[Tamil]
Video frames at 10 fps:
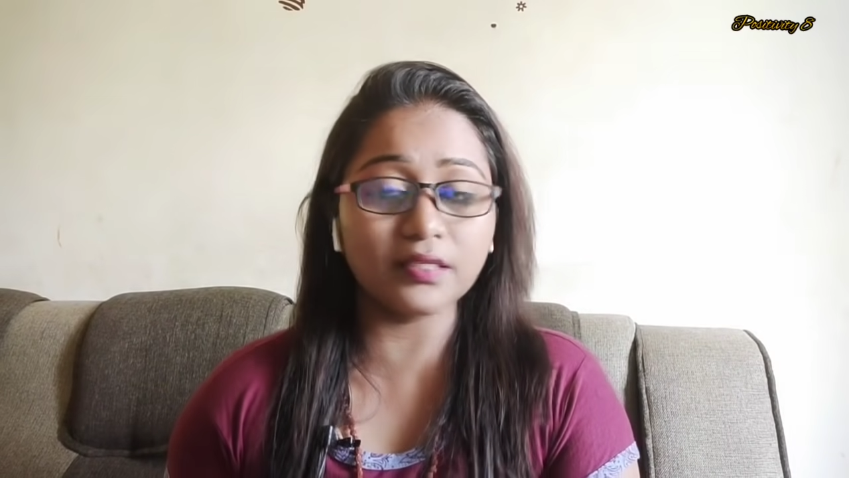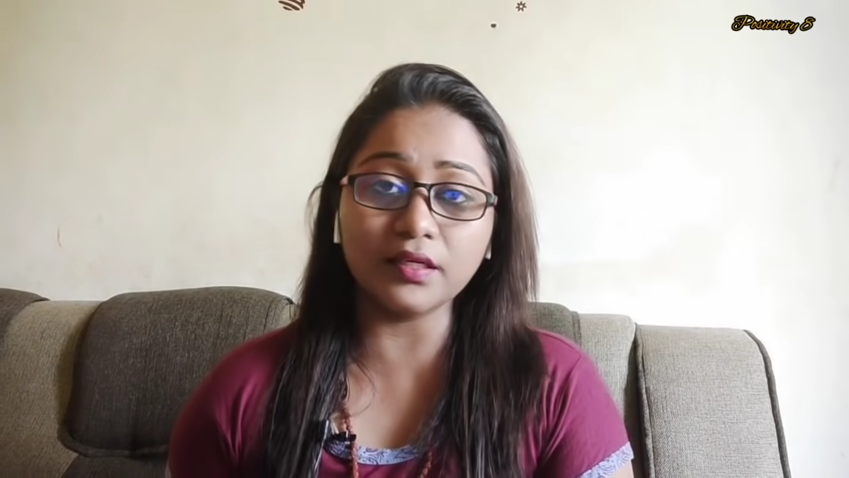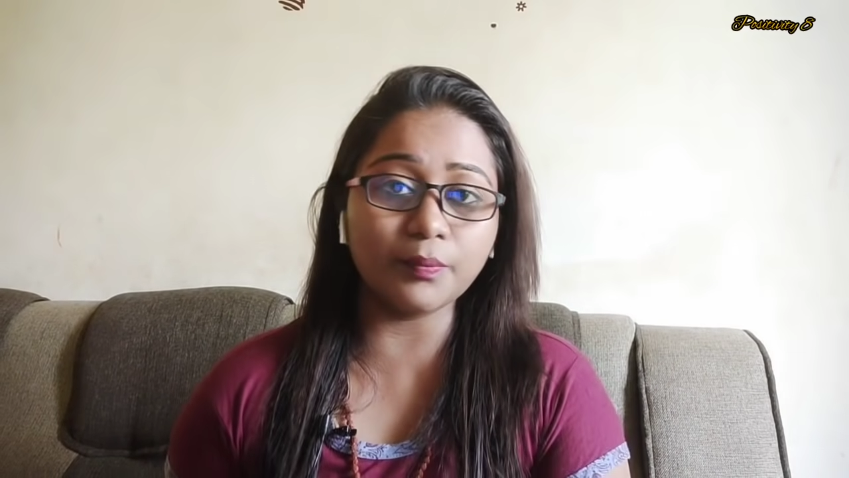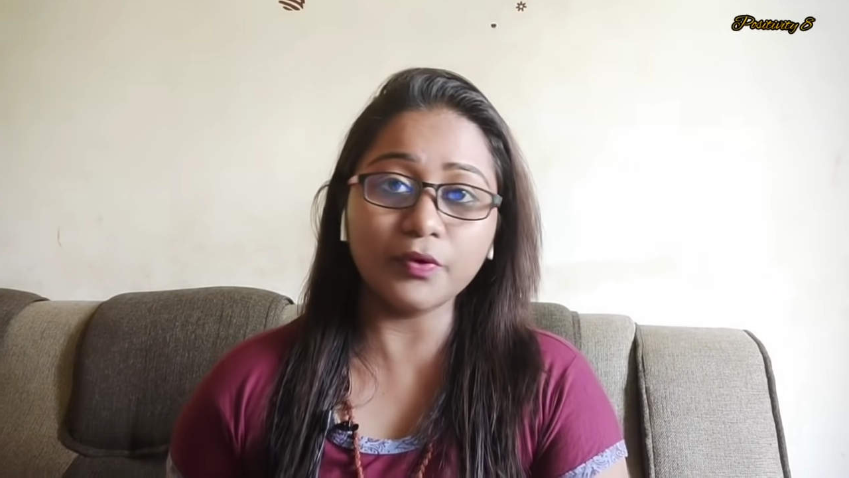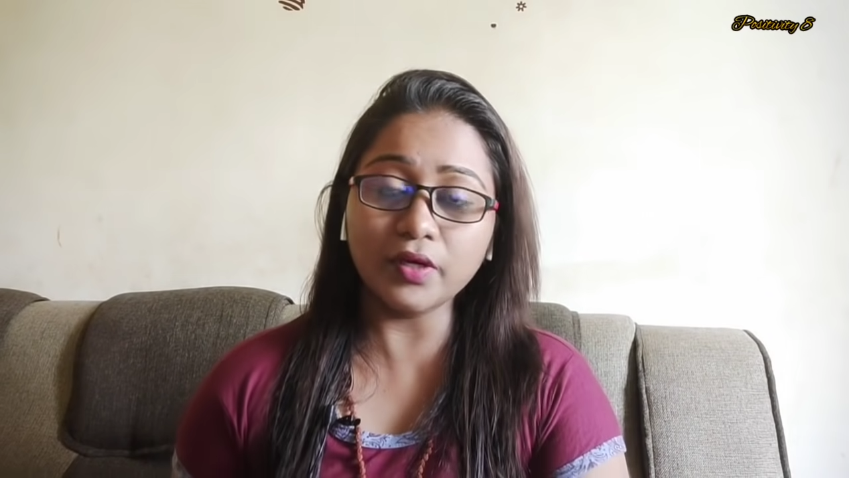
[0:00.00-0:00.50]

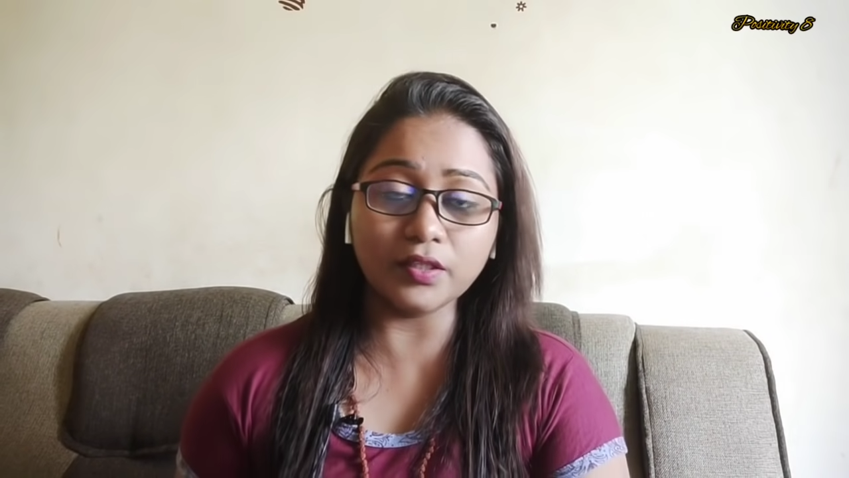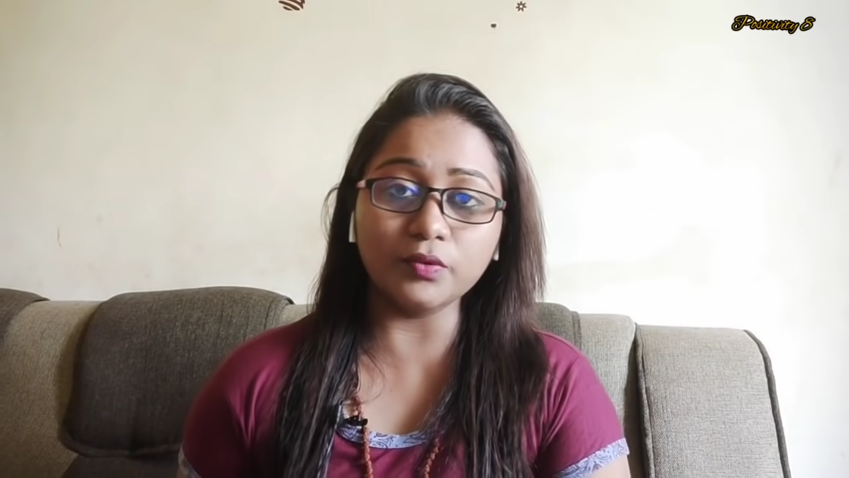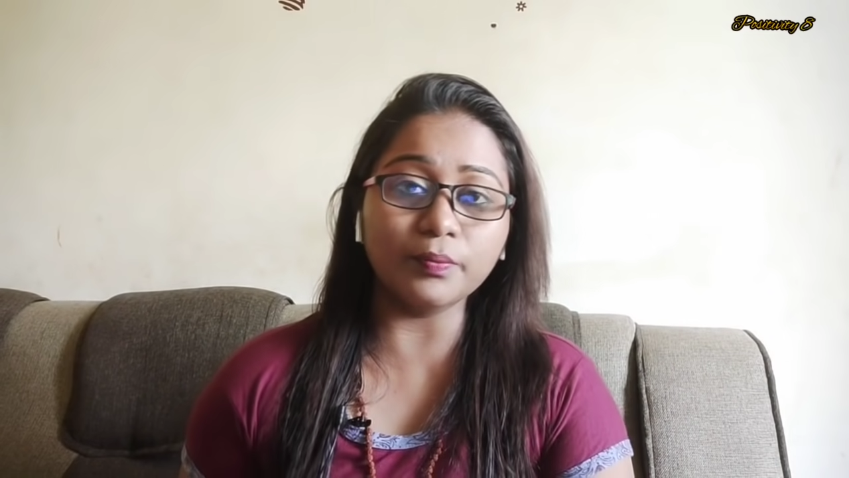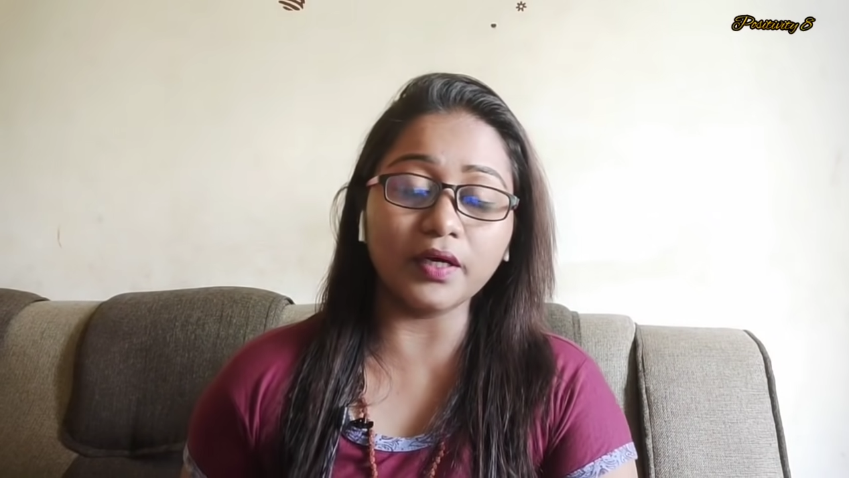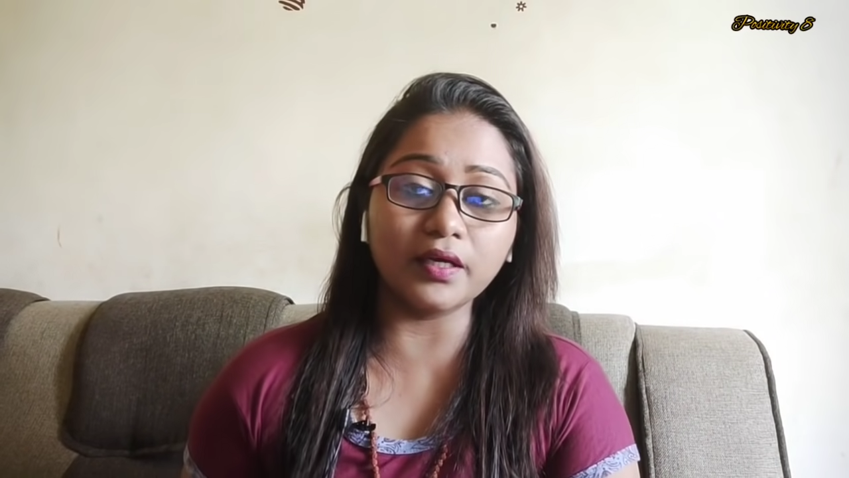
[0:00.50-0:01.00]
அதுக்கப்புறம் நான்
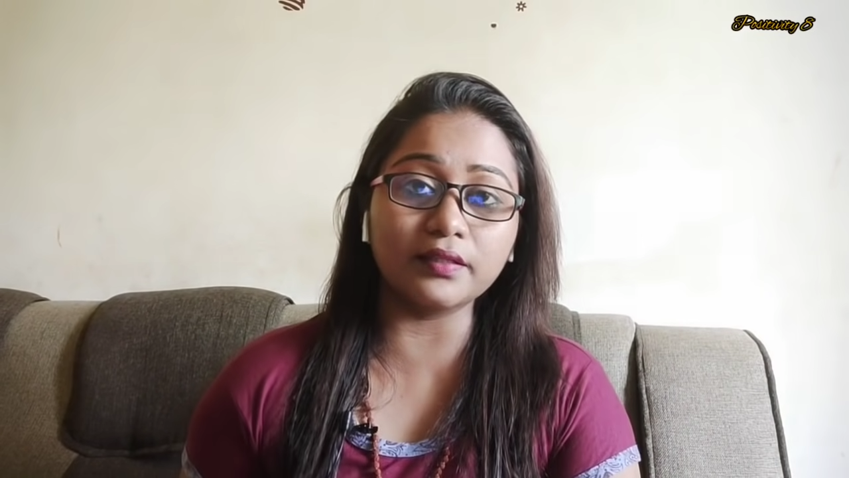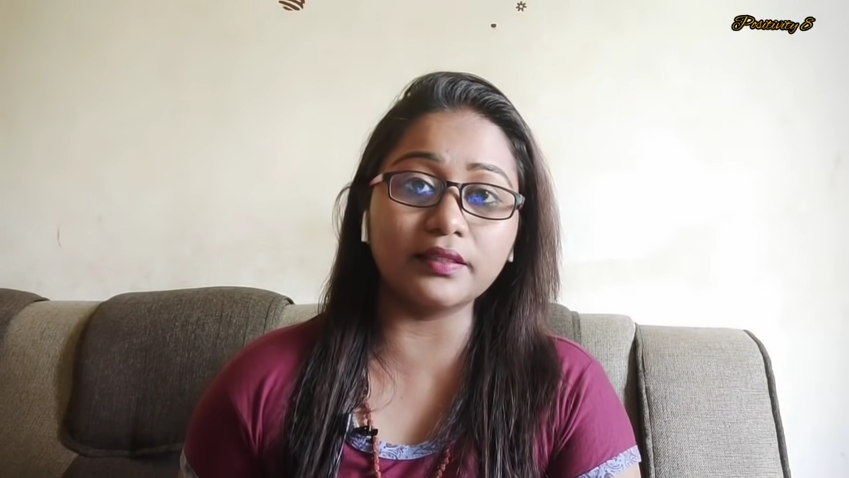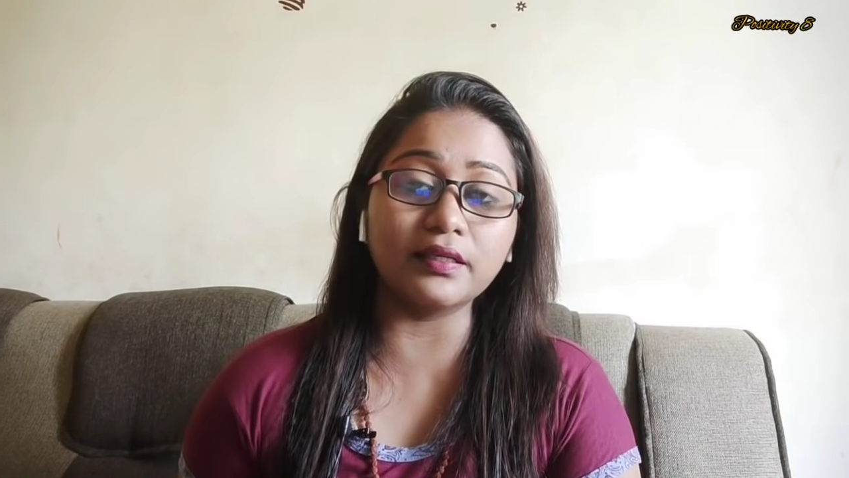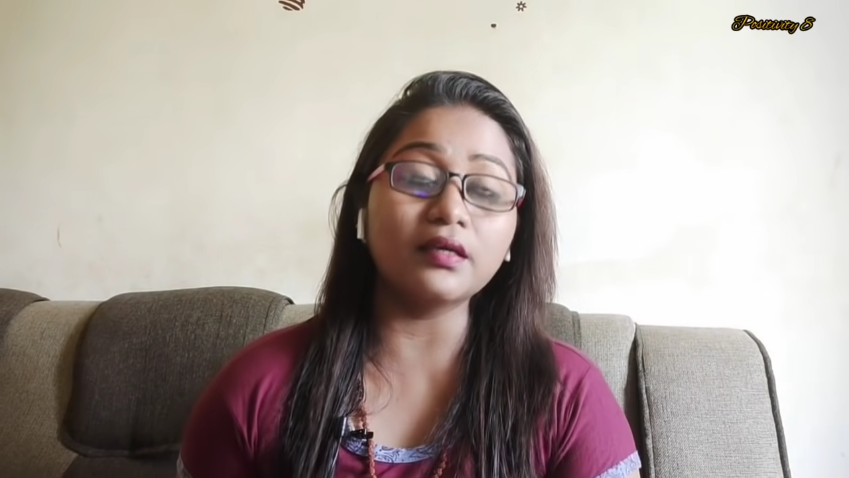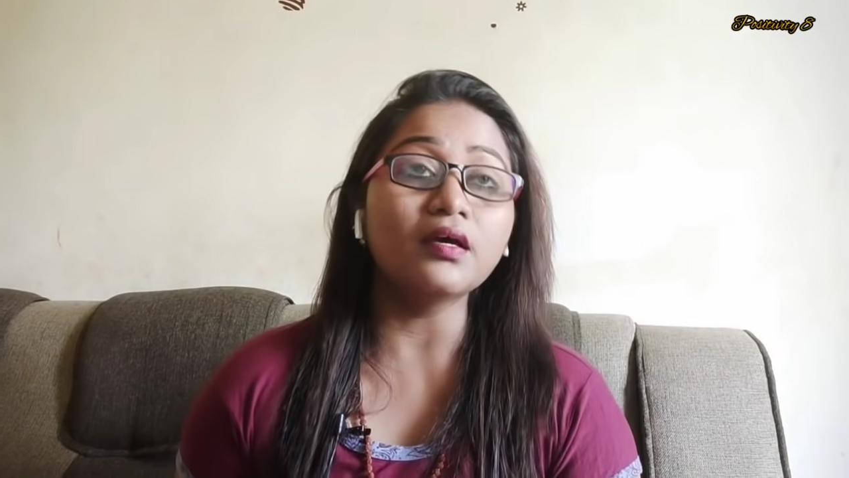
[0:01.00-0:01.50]
அதுவும் பார்க்குறதில்ல